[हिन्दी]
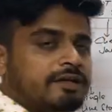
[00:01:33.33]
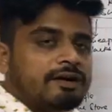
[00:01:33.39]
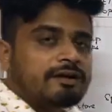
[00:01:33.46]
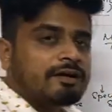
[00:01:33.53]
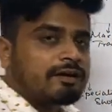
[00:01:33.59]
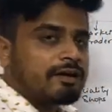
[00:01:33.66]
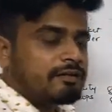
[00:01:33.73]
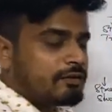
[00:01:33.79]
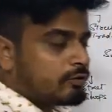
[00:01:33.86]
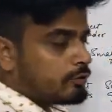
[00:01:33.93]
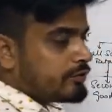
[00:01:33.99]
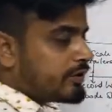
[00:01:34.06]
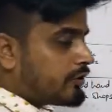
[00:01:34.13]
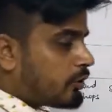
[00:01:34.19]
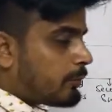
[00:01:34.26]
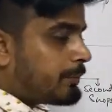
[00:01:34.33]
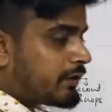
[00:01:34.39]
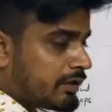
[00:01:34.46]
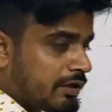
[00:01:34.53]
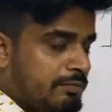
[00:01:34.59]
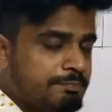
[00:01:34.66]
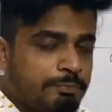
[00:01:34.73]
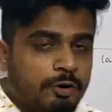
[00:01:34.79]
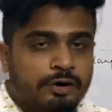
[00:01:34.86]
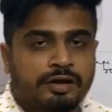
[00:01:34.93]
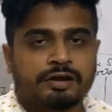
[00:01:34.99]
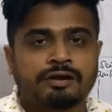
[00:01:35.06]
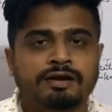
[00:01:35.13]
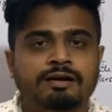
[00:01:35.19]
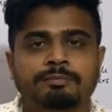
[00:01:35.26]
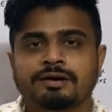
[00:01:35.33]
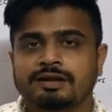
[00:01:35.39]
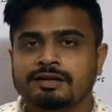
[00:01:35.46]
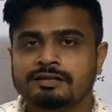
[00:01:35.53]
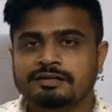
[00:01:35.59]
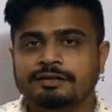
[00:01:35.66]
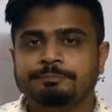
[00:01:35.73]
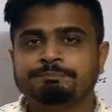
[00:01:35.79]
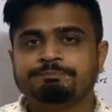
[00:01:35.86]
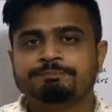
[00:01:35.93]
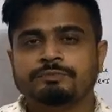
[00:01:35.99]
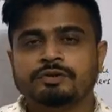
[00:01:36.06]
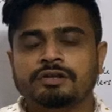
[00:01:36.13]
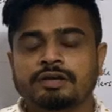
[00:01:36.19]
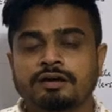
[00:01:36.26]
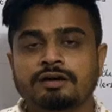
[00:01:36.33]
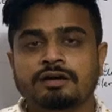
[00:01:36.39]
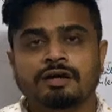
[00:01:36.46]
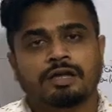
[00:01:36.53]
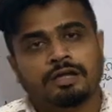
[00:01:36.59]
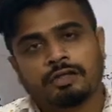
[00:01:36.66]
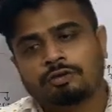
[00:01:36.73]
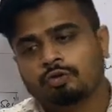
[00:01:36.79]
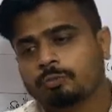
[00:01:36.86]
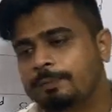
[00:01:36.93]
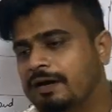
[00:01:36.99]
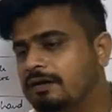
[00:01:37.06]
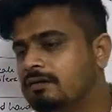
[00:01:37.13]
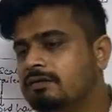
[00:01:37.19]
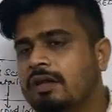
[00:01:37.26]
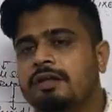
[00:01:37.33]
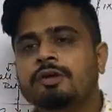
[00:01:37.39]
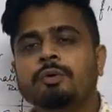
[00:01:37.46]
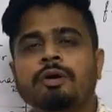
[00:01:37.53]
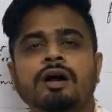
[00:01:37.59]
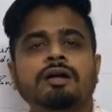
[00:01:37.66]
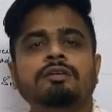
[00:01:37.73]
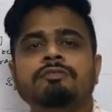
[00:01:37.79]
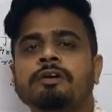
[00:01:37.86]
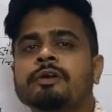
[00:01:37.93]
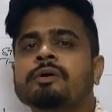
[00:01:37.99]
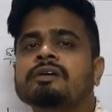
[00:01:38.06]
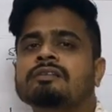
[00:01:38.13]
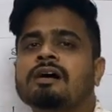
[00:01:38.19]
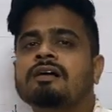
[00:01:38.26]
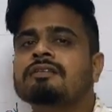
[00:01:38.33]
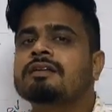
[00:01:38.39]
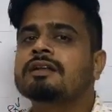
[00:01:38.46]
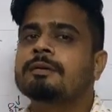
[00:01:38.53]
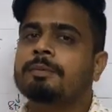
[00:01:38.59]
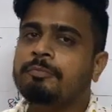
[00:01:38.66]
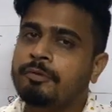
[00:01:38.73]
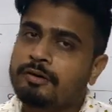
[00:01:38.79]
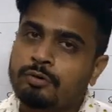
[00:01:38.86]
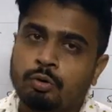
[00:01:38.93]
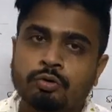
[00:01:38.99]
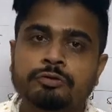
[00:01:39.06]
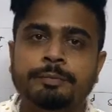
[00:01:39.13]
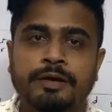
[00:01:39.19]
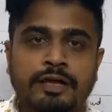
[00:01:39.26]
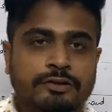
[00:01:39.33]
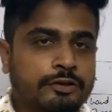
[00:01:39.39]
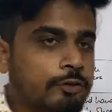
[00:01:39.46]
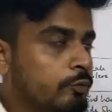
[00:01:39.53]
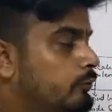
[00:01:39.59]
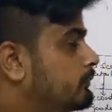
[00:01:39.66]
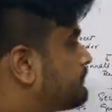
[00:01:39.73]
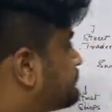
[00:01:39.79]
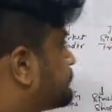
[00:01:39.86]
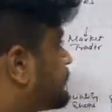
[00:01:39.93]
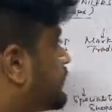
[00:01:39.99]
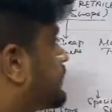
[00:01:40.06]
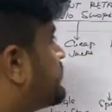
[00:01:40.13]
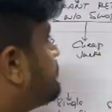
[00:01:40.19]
क्या करना है देखो ये टॉपिक इंपॉर्टेंट है हमारे लिए ठीक है सो so, बेटर यही होगा कि वीडियो के साथ साथ आप अपने नोट्स बनाते रहो ठीक